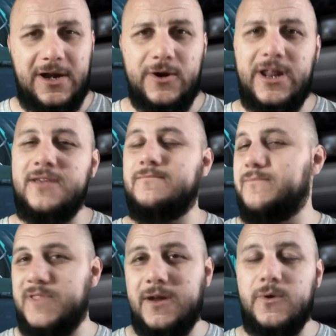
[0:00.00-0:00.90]
Ahora
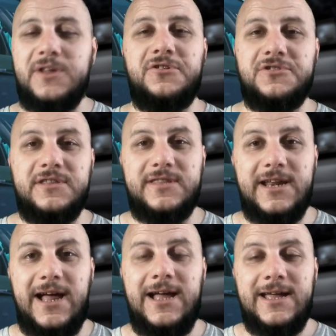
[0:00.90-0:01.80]
Dick Grayson se
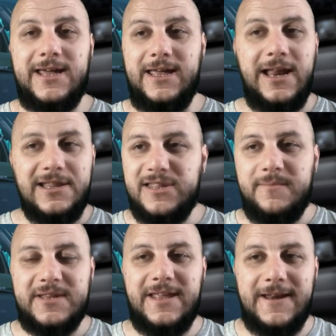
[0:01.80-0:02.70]
entera que él
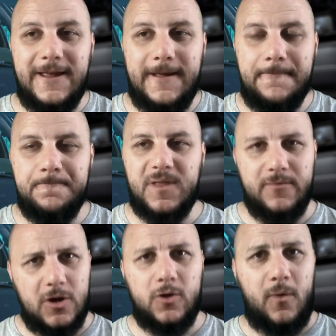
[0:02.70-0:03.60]
siempre tiene,
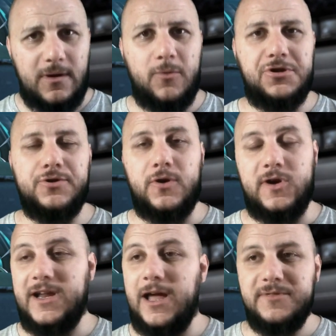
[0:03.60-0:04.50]
bien como hablamos en otros
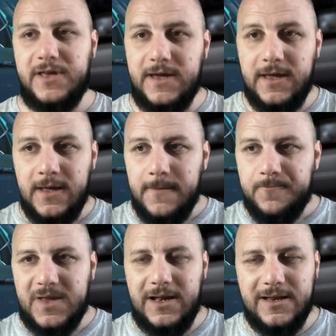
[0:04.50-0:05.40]
recaps, que
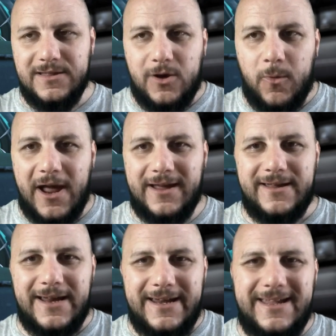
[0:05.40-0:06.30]
él como que,
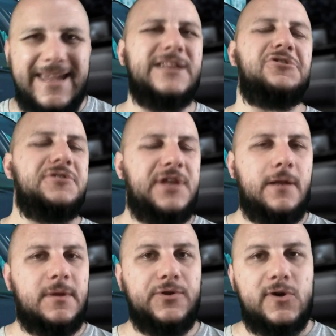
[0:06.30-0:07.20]
quiere soltar el
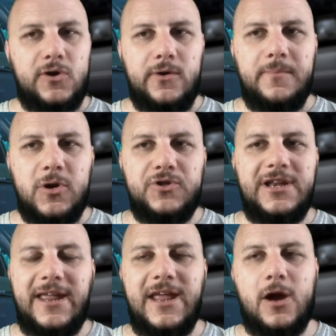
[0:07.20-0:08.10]
manto de Robin, pero lo
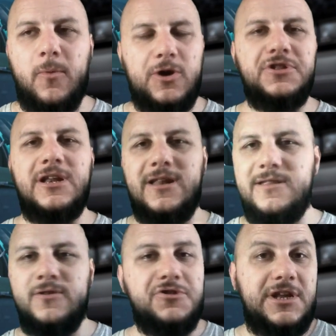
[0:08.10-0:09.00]
tiene ahí. Es como que no se,
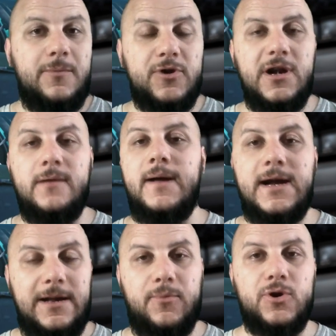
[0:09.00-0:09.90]
no se quiere poner la
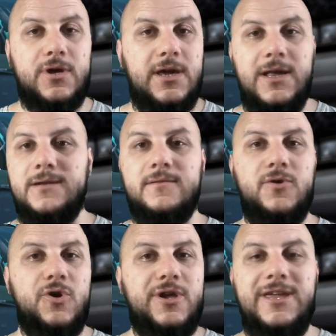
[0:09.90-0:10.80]
máscara porque
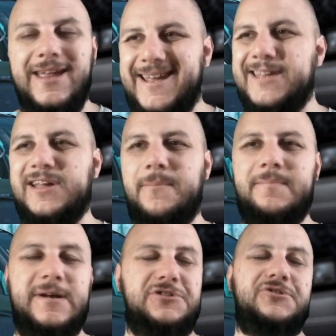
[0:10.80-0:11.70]
no quiere esa
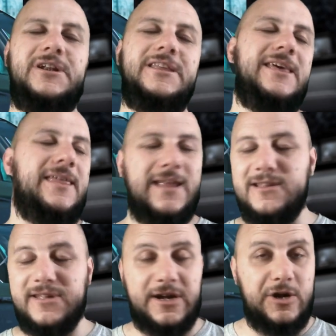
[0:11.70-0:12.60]
personalidad que
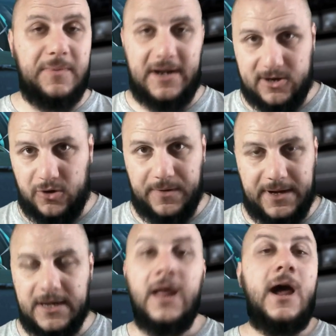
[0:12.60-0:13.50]
él se creó para Robin.